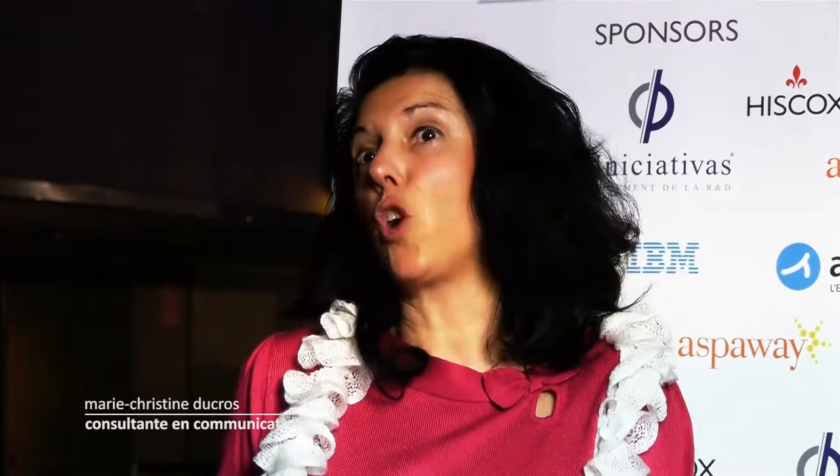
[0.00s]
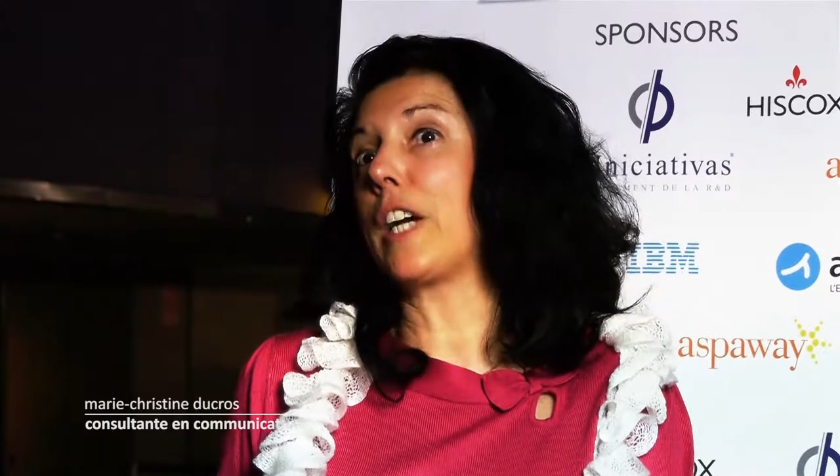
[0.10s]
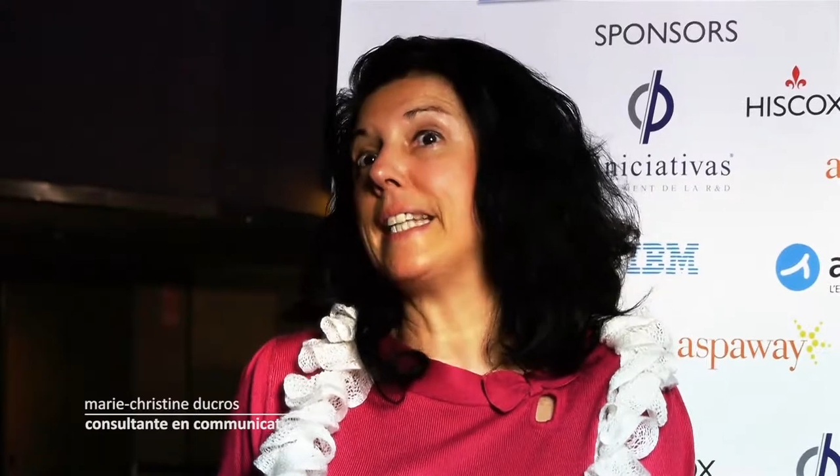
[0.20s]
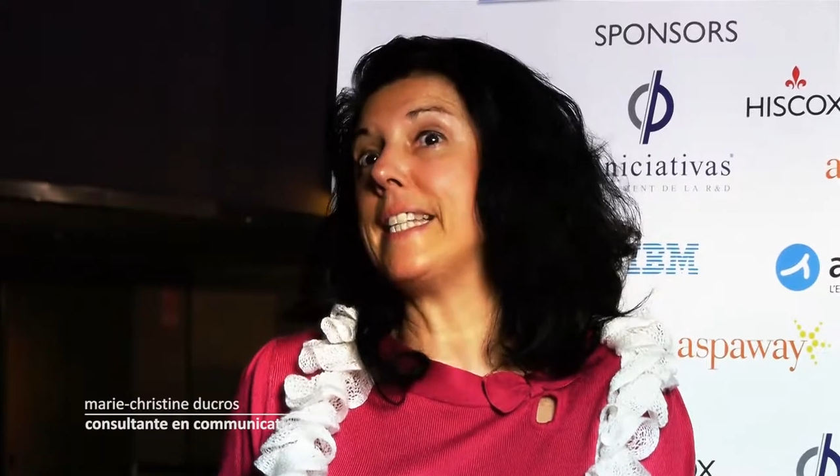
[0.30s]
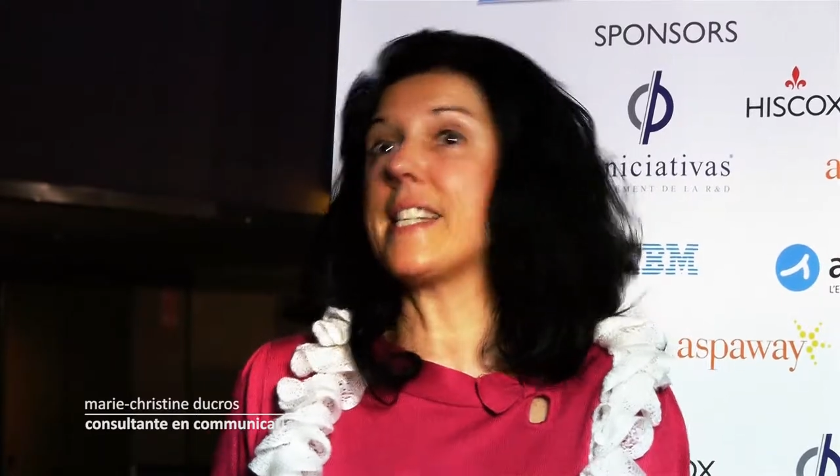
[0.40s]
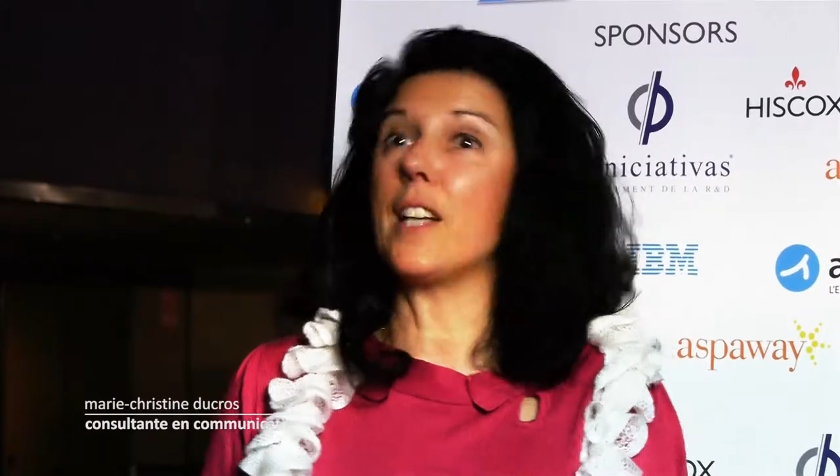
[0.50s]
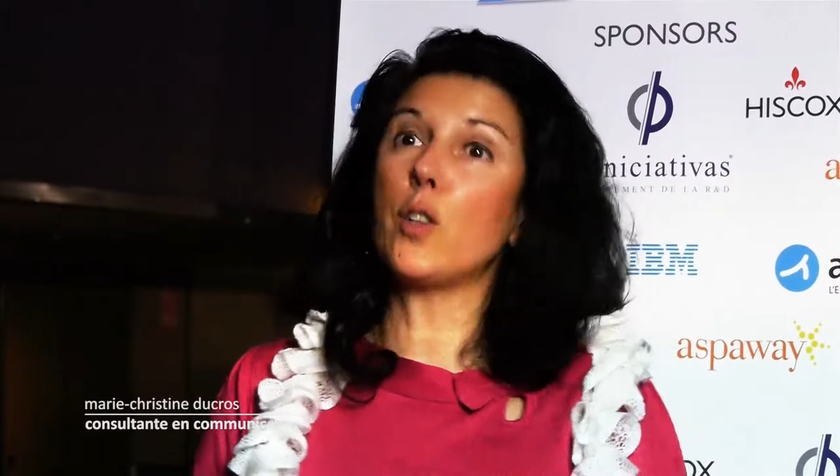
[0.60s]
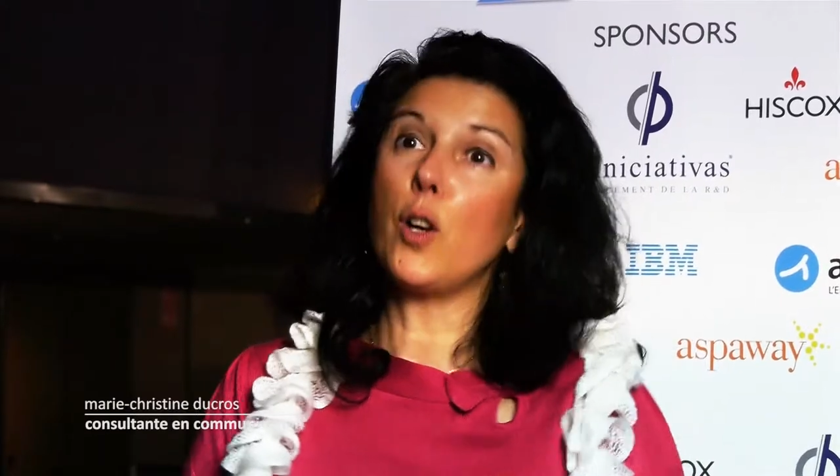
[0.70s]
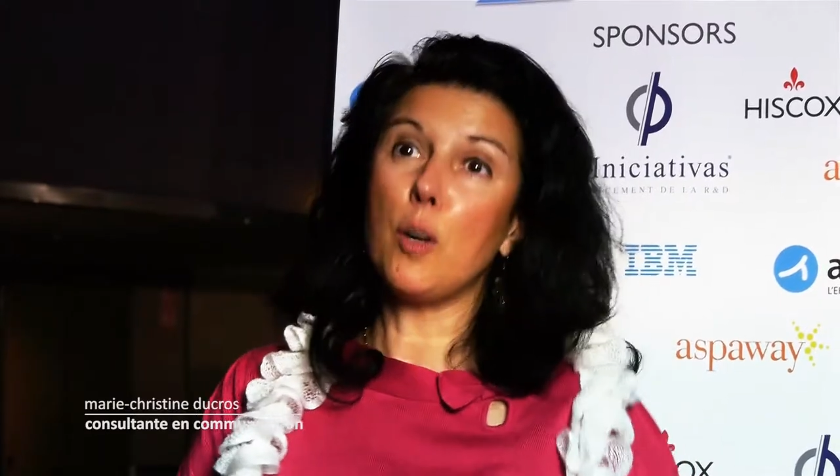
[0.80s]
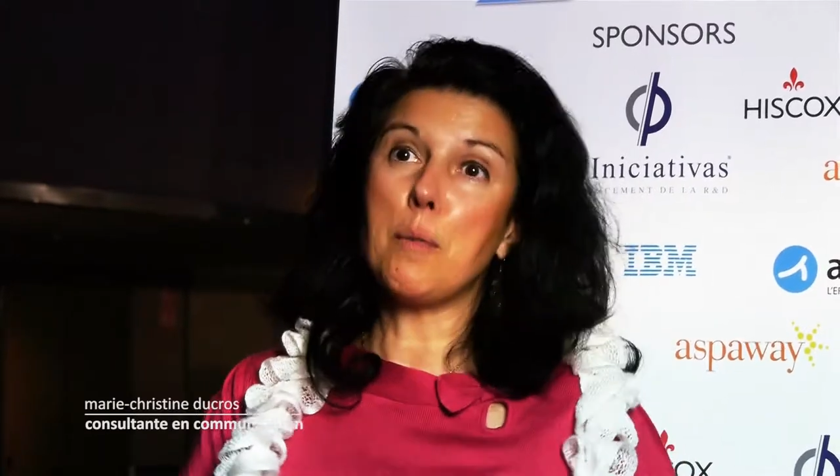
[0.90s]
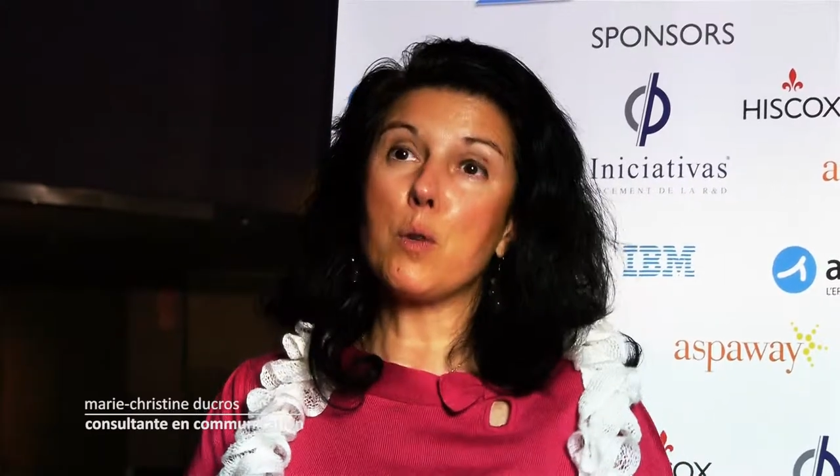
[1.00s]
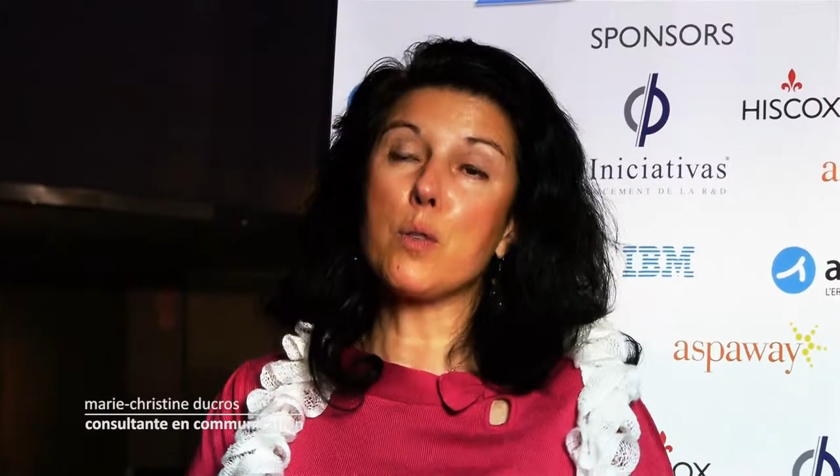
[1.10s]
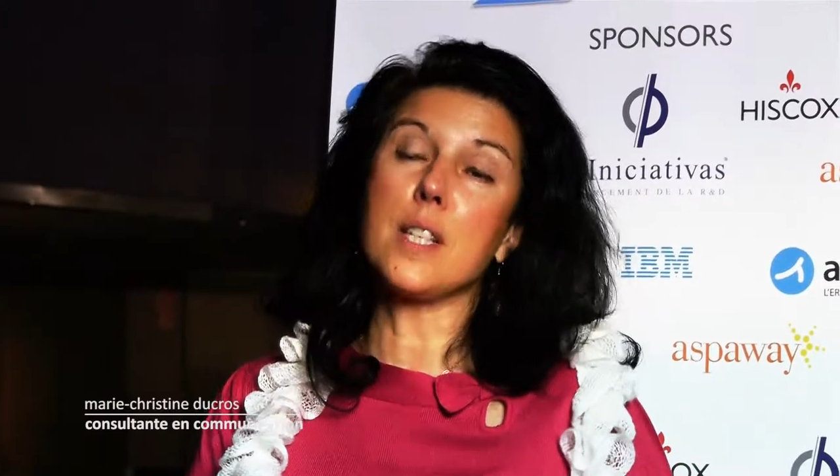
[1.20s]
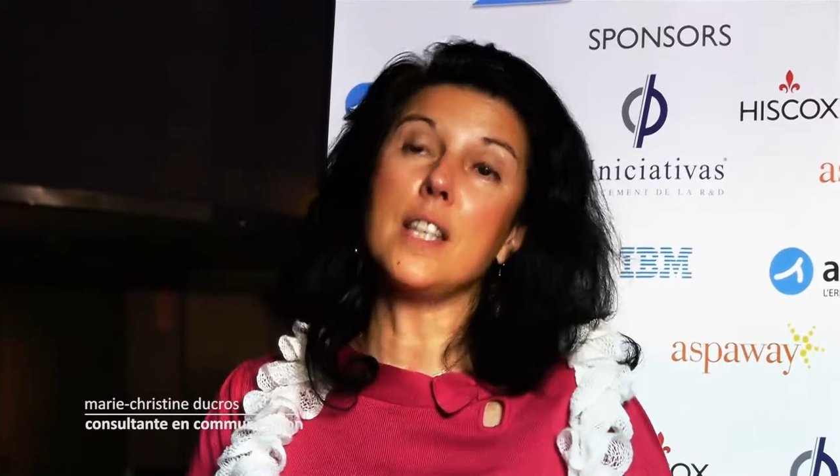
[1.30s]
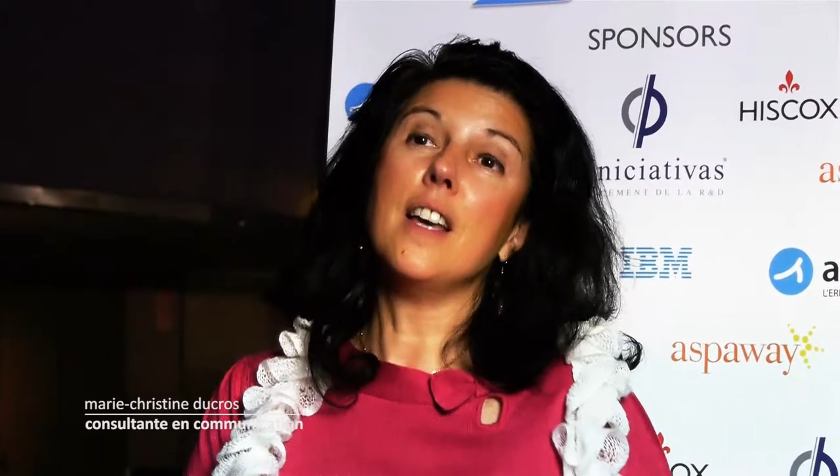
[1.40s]
qu'organisateur mais
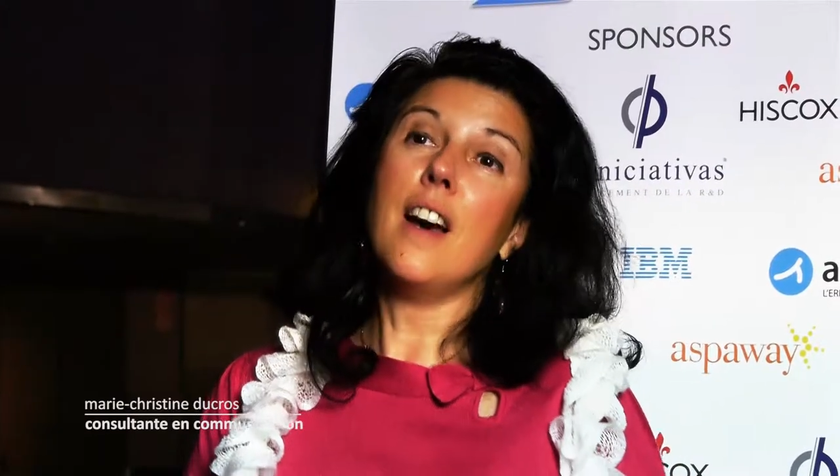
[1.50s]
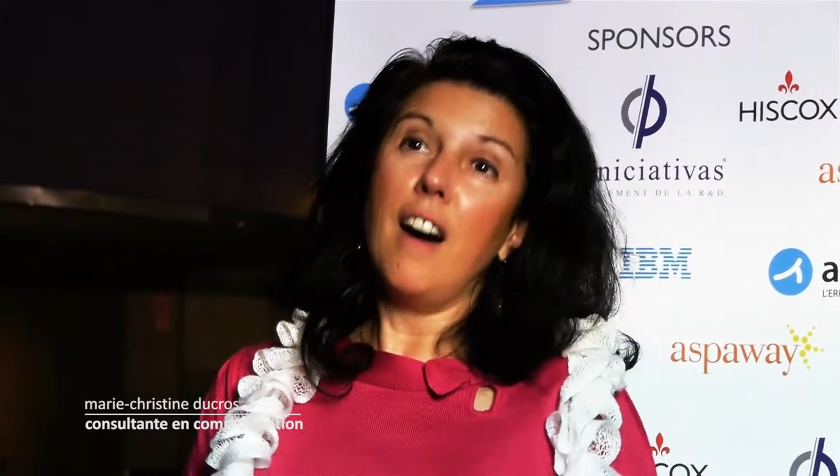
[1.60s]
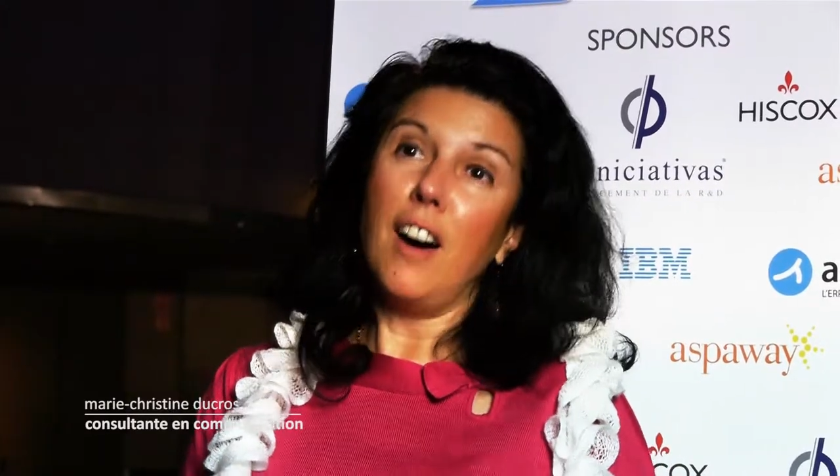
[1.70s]
aussi